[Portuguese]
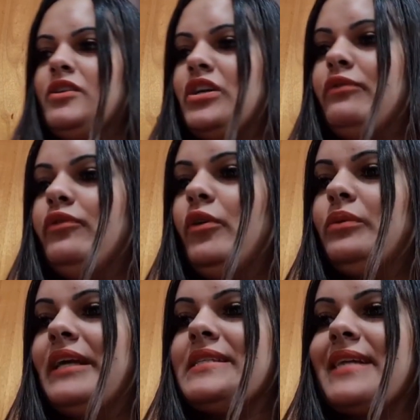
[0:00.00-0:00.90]
Já vou
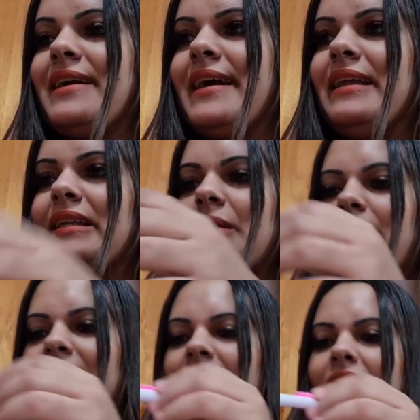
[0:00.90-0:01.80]
testar ela
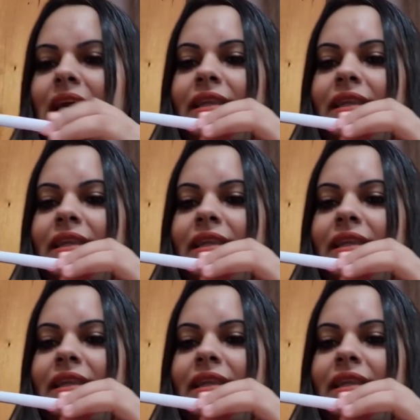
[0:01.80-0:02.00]
também.